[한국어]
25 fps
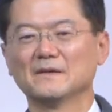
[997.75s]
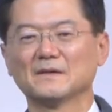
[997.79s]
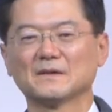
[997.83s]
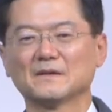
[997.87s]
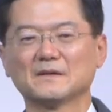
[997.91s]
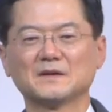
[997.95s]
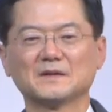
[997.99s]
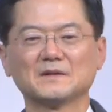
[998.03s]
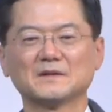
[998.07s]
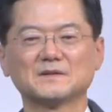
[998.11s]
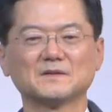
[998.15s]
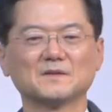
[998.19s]

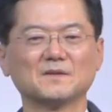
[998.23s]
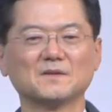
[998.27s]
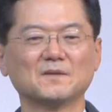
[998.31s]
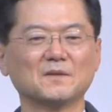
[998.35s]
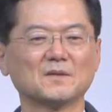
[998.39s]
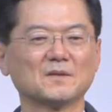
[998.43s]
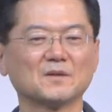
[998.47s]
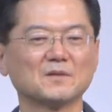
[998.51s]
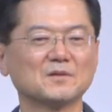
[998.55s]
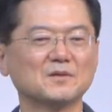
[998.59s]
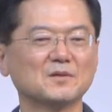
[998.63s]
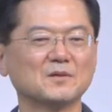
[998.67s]

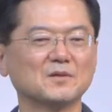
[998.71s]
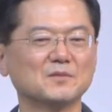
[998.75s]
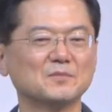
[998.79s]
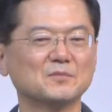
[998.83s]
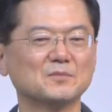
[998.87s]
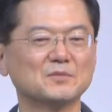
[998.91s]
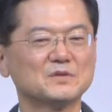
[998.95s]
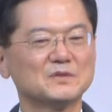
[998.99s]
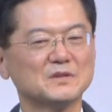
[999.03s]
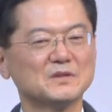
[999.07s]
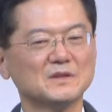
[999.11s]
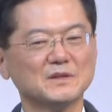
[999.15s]
그래서 그
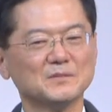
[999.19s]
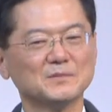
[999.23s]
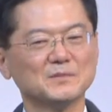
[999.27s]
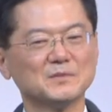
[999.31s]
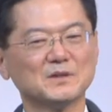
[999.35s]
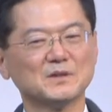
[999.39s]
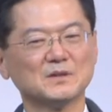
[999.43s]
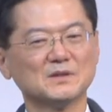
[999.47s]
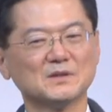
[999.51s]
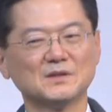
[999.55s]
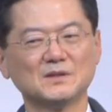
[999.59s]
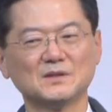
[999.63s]

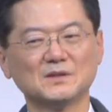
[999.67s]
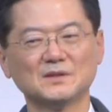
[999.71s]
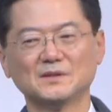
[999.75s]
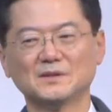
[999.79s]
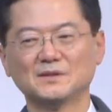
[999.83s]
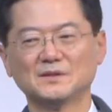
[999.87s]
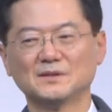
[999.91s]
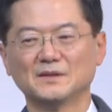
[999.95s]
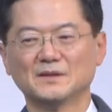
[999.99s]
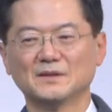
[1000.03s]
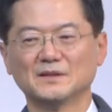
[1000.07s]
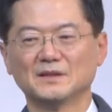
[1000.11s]
무슬림들
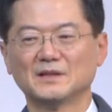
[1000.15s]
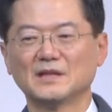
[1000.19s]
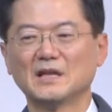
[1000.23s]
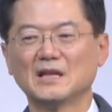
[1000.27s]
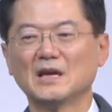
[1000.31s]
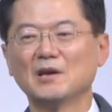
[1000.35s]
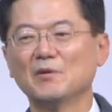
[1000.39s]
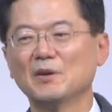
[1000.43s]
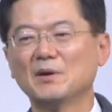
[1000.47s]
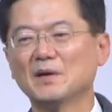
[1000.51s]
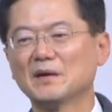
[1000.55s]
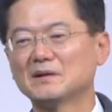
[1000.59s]

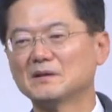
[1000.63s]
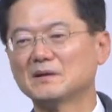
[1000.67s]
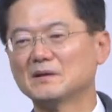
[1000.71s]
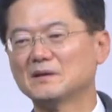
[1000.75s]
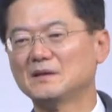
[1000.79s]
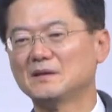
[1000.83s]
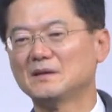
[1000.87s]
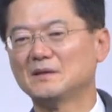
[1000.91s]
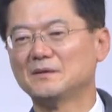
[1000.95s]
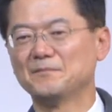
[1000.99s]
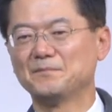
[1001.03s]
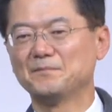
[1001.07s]

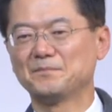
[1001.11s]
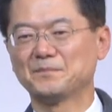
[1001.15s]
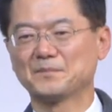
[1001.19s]
대회를